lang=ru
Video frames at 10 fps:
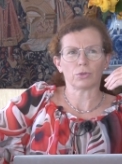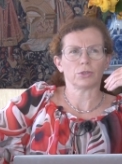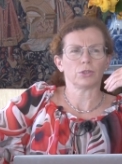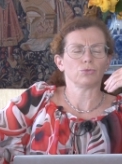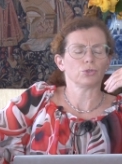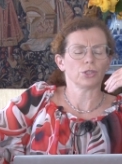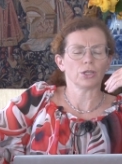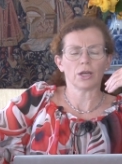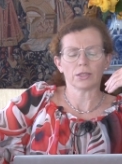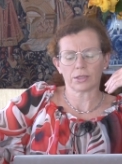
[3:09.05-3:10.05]
где нужны
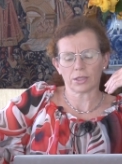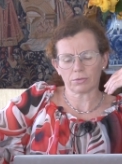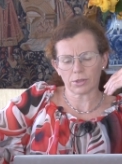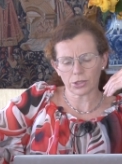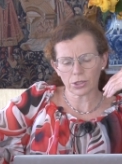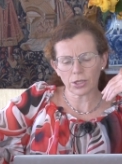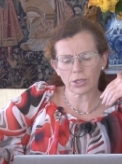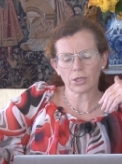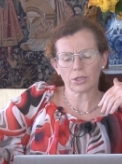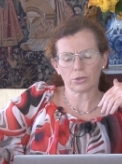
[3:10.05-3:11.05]
гигантские
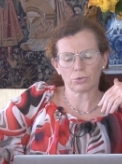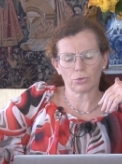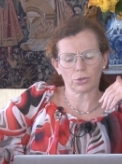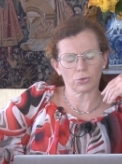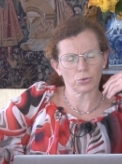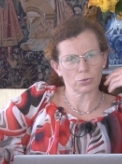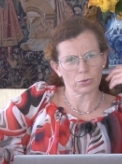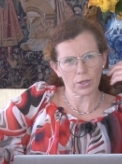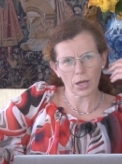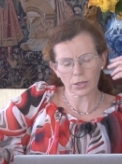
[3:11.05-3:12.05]
вложения, это только
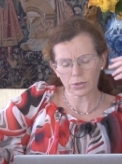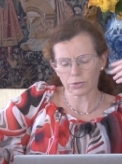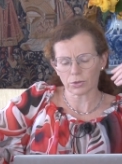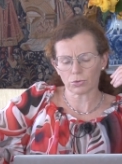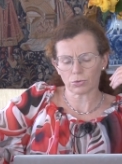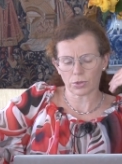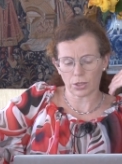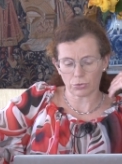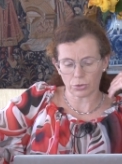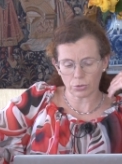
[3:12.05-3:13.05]
государство, это только
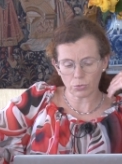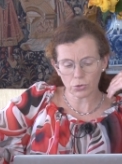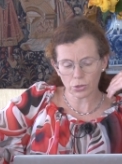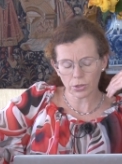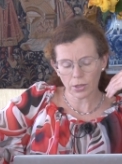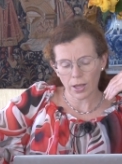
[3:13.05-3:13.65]
оно это может.